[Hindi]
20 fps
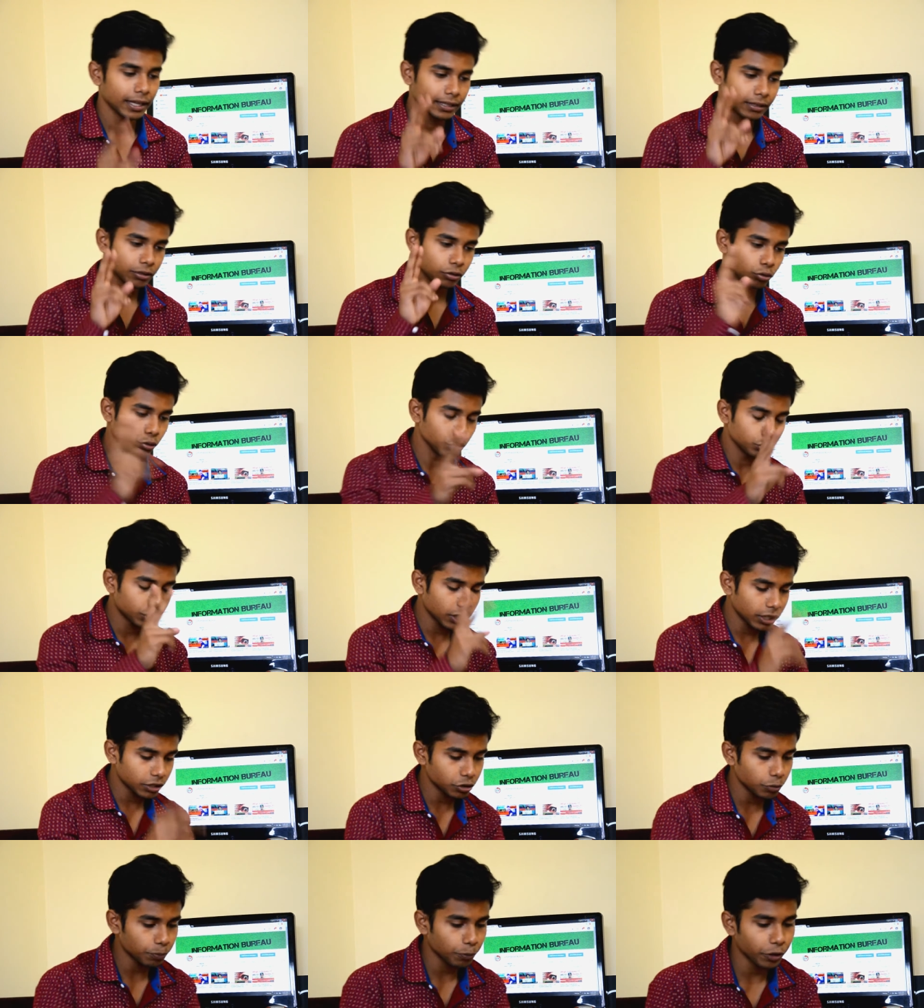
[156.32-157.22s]
दूसरा
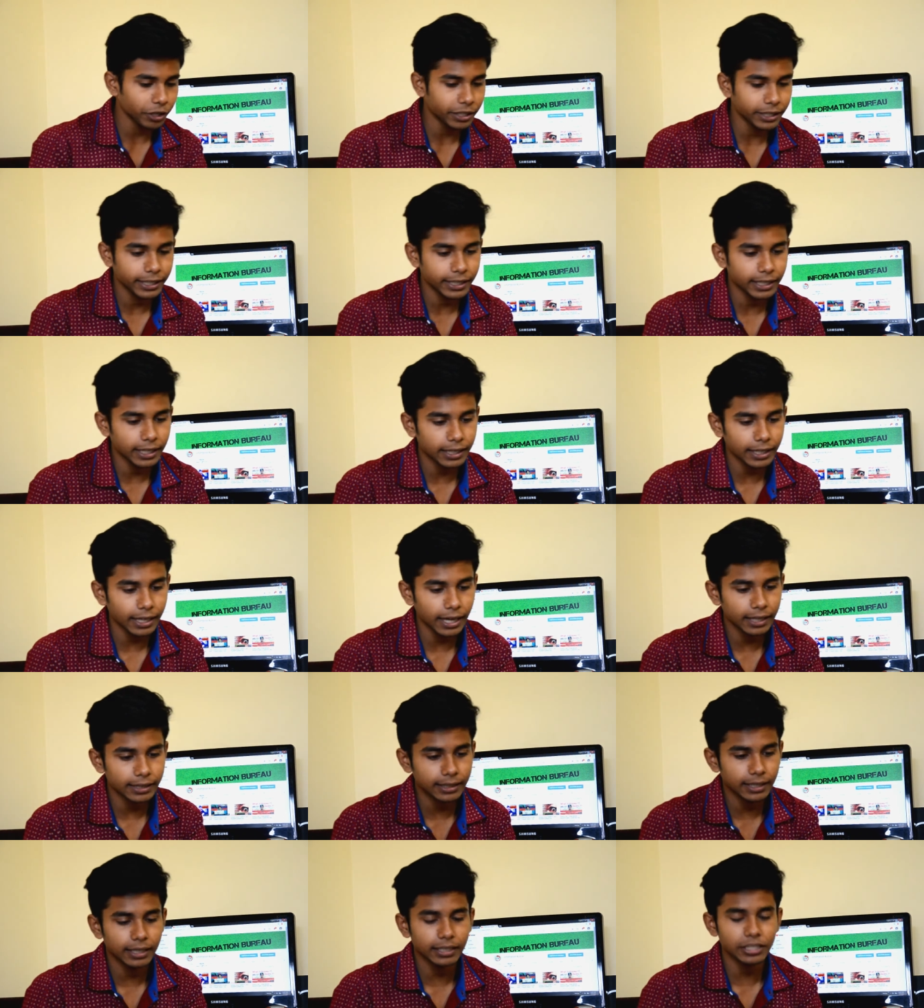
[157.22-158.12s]
जो पॉइंट निकल के
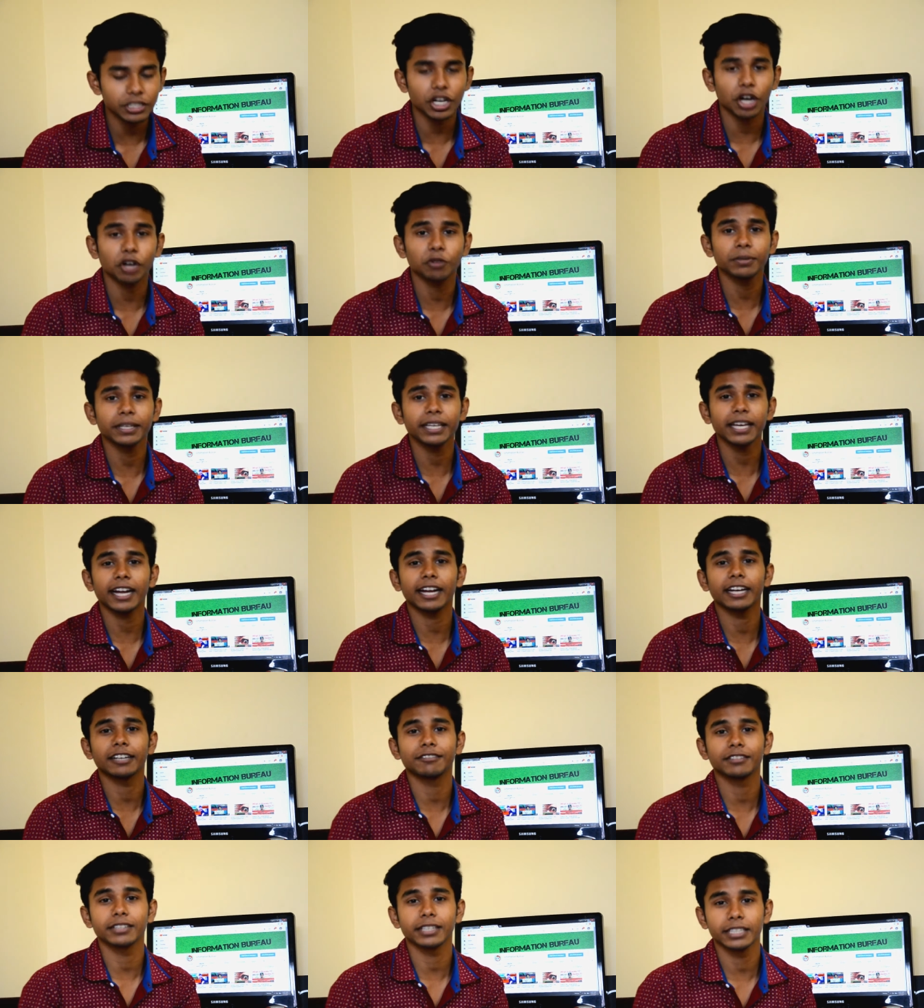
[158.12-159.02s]
आता है शाओमी के
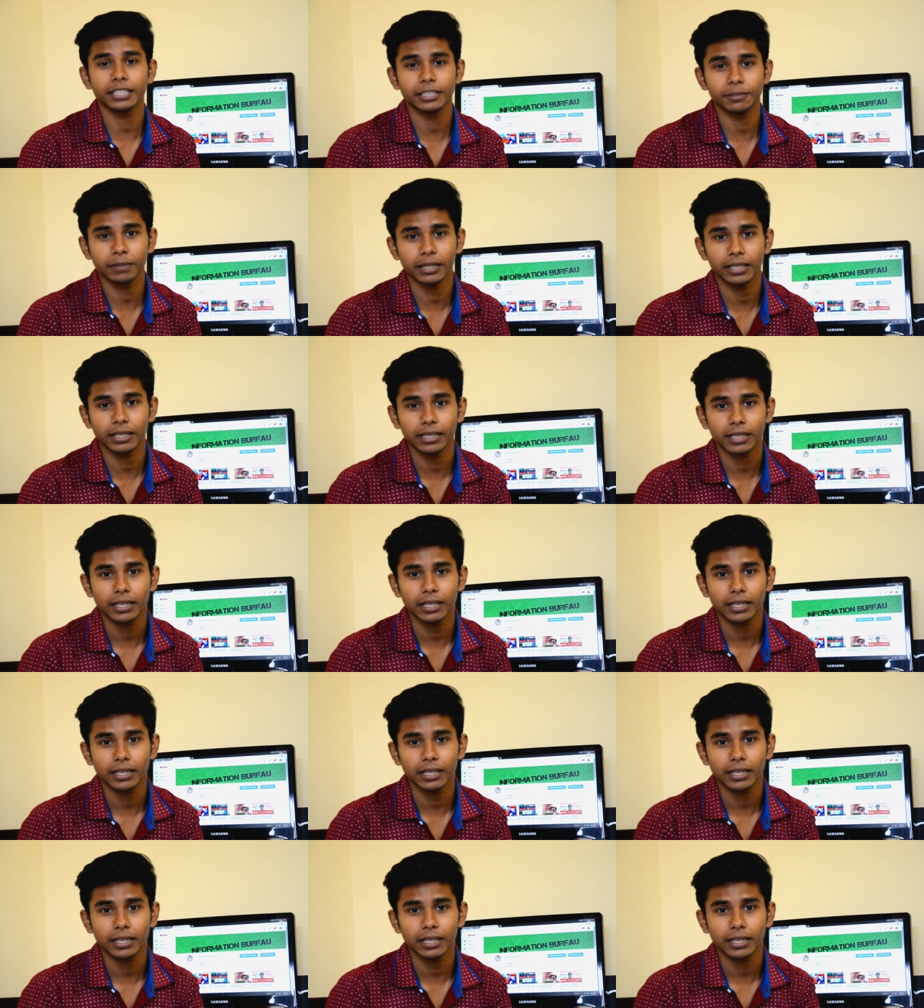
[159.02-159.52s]
एडवर्टाइजमेंट